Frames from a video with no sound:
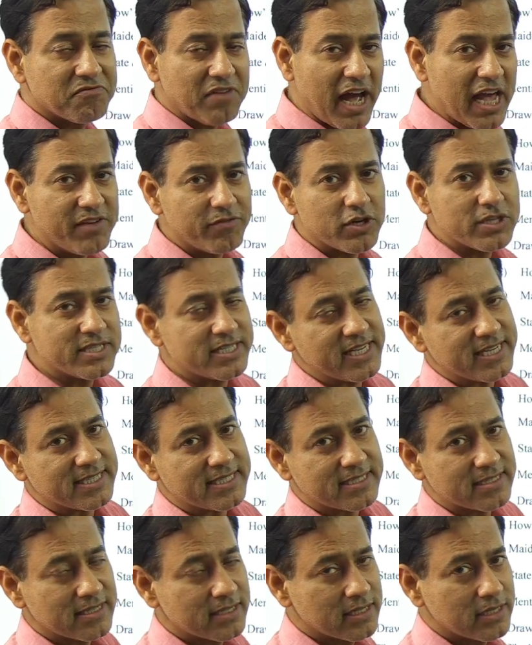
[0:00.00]
फाइव और
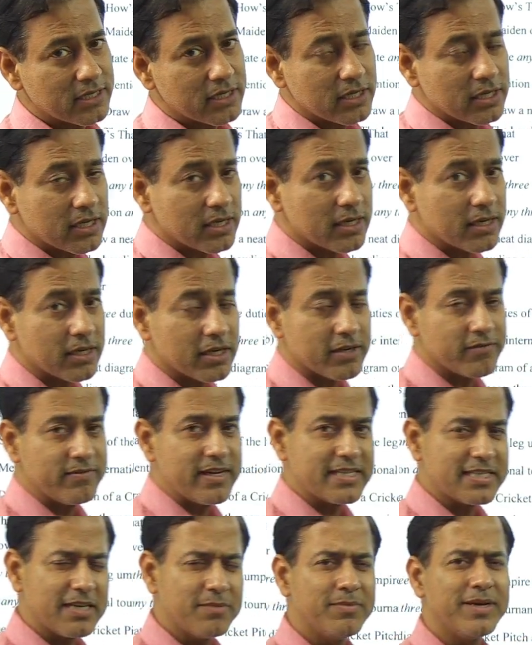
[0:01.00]
सिक्स
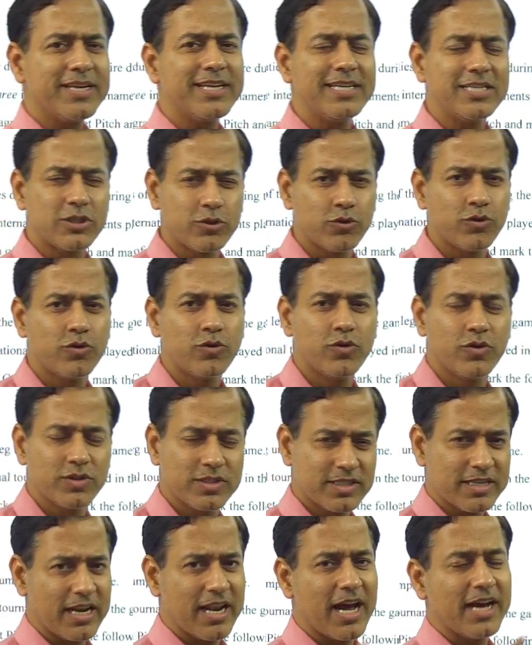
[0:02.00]
वैसे मेरी तो
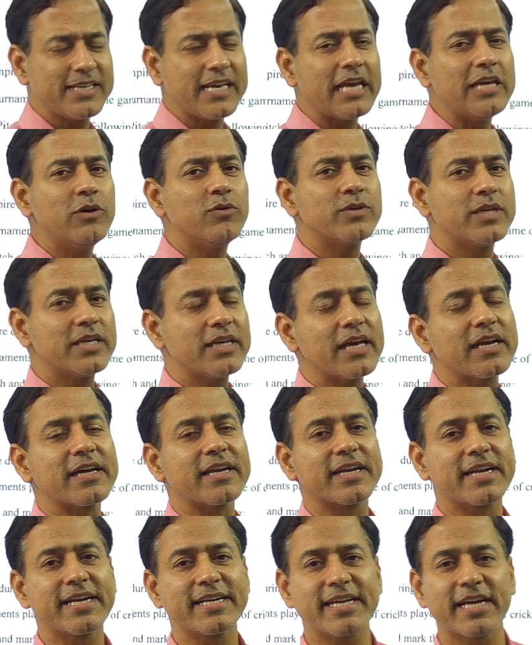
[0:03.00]
सलाह यही होगी कि
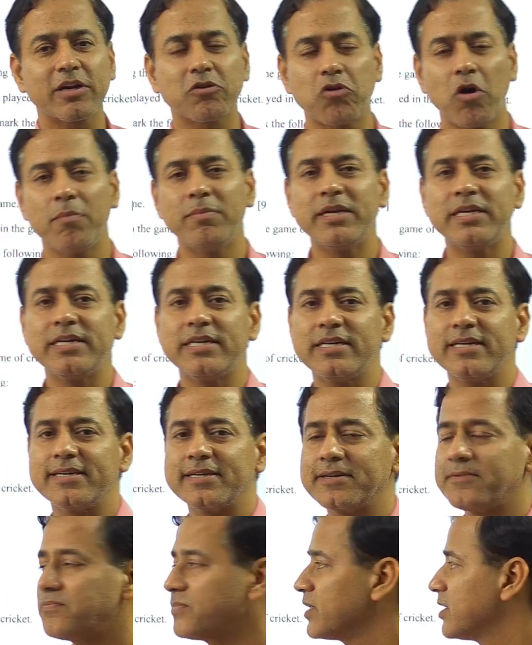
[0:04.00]
क्रिकेट एक कॉमन
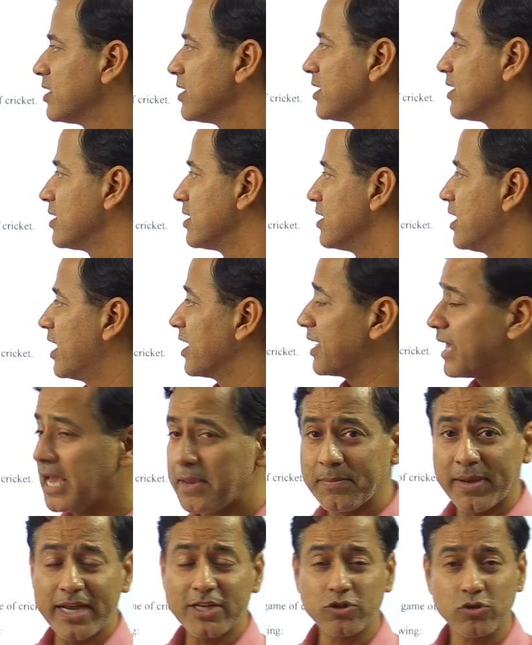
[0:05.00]

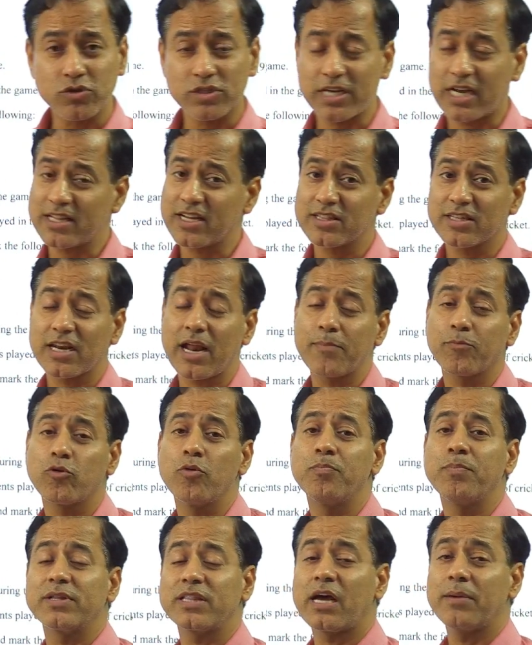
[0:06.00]
गेम है जो ज्यादातर
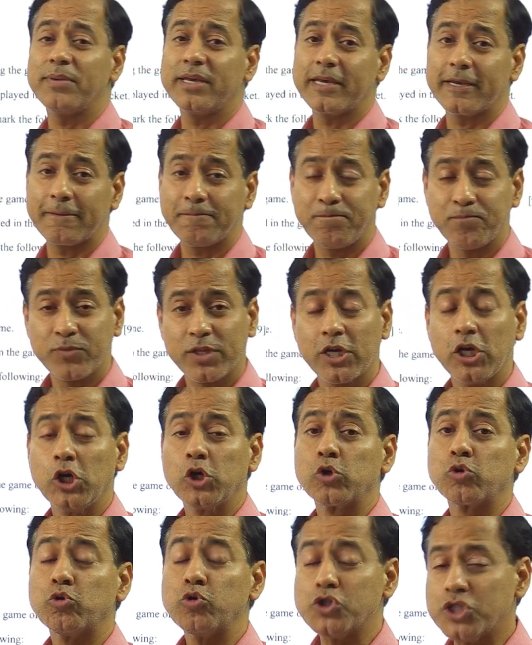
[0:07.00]
आपको पता भी है
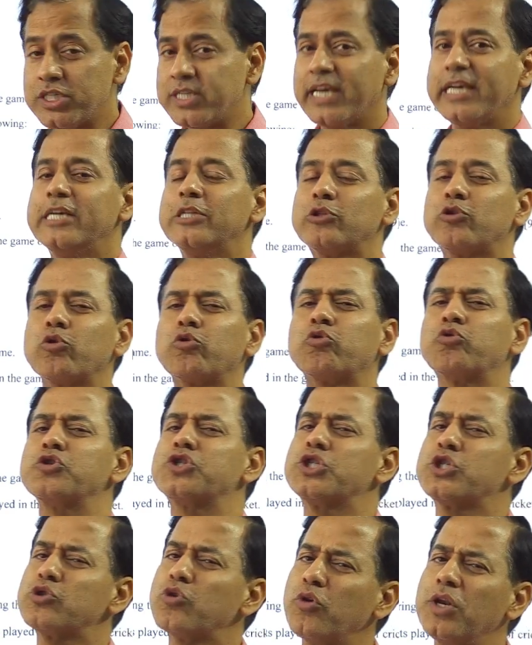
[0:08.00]
कुछ नहीं तो
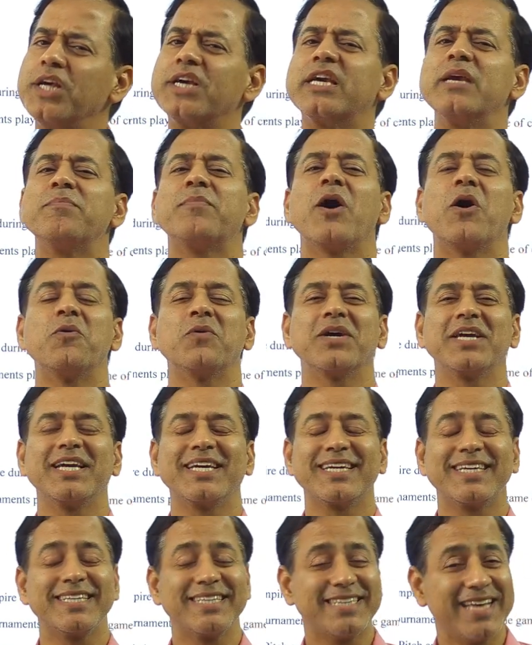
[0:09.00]
कुछ तो लिख ही पाओगे
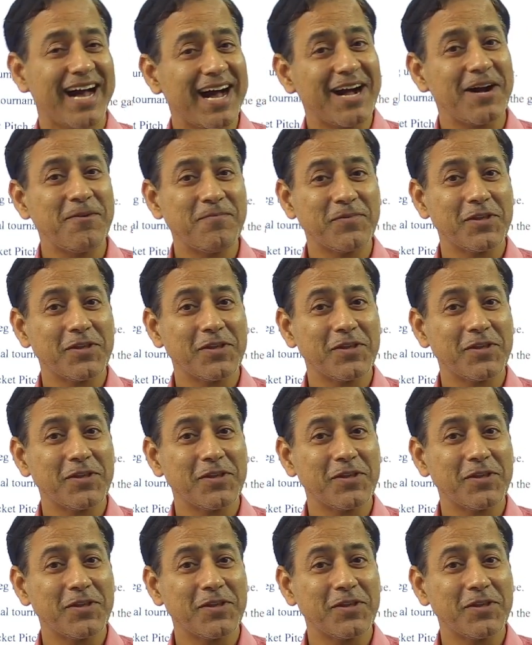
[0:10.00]
क्या